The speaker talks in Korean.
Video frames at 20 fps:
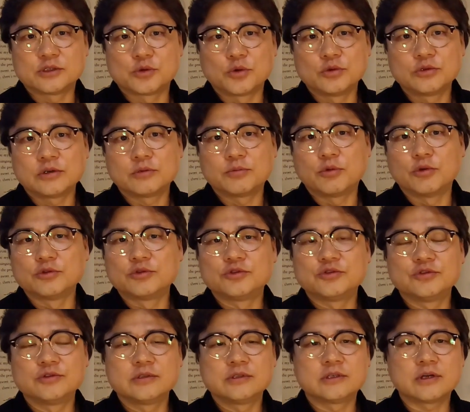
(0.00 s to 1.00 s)
소득
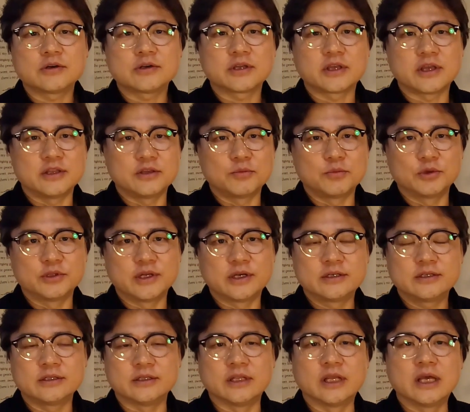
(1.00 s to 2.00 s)
보충적
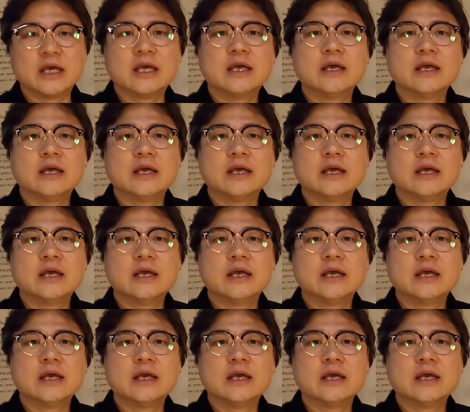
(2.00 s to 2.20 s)
개념보다는